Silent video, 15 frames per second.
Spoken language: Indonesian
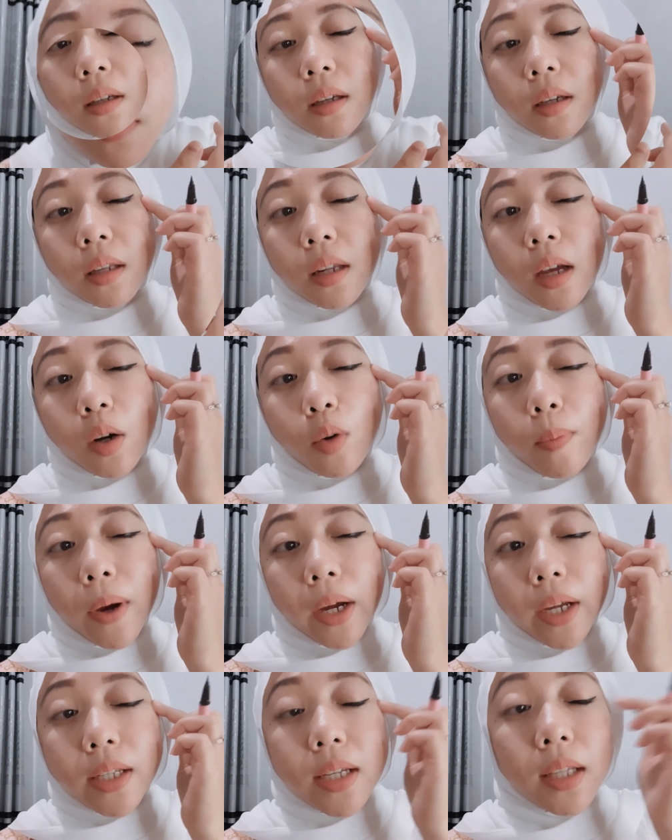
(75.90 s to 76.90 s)
ini aku
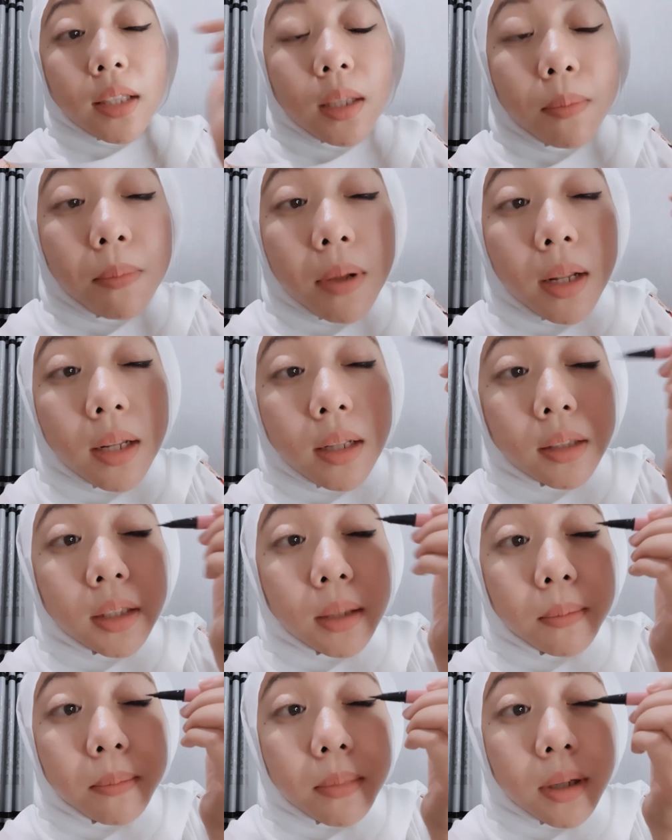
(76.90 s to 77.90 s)
pakainya
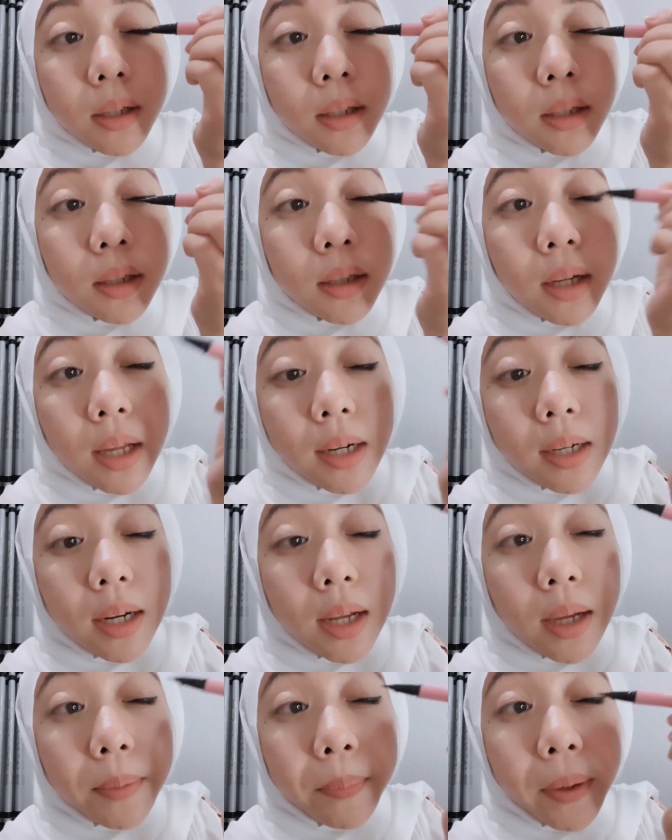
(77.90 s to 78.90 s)
tebel-tebel
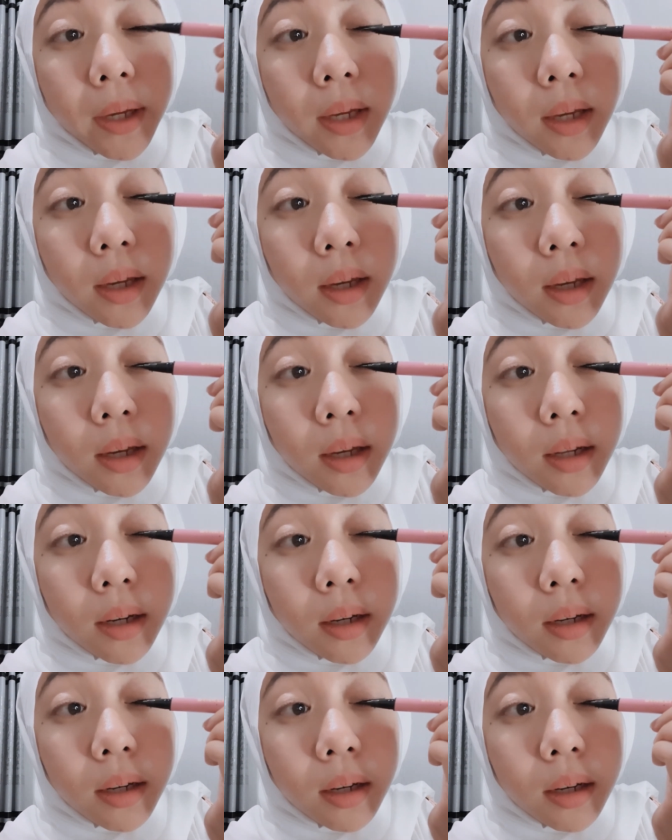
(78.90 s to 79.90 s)
karena pengen